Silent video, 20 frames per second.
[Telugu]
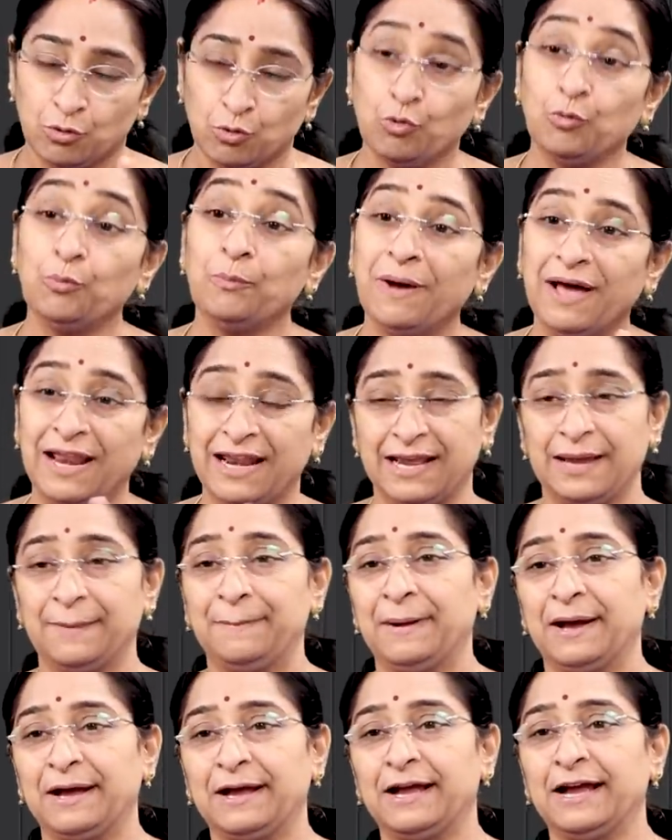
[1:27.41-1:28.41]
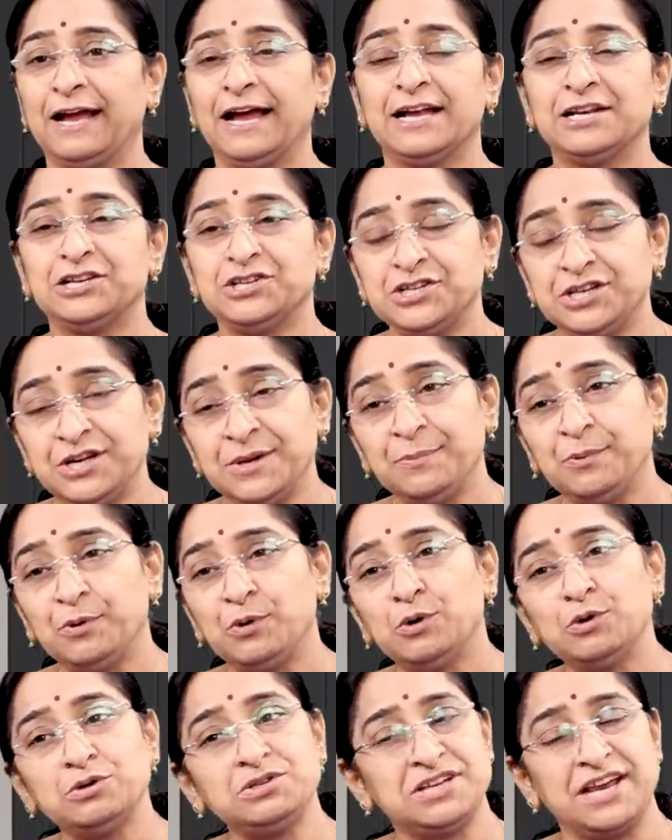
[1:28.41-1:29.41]
గుమ్మాలకి పక్కగా
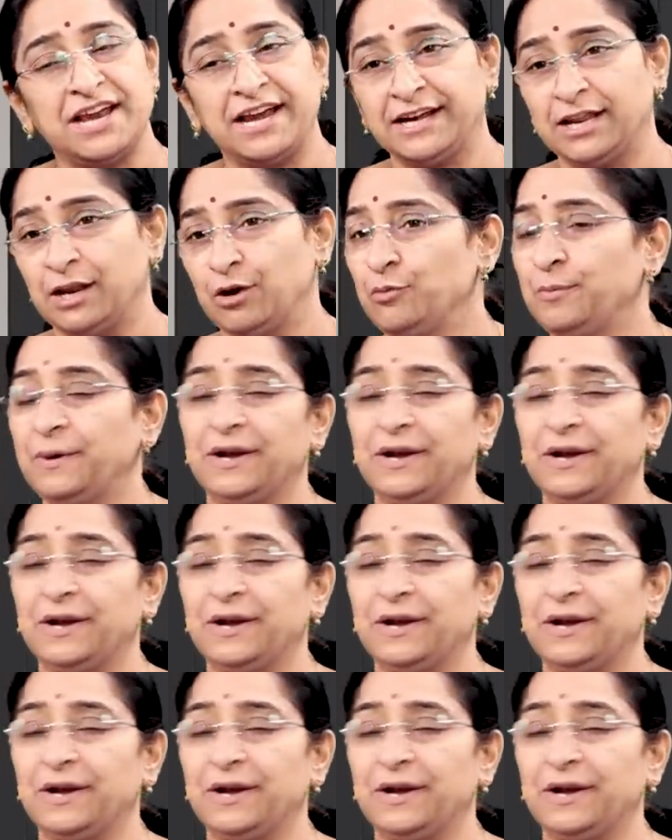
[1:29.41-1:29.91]
చీపుళ్ళు చేటలు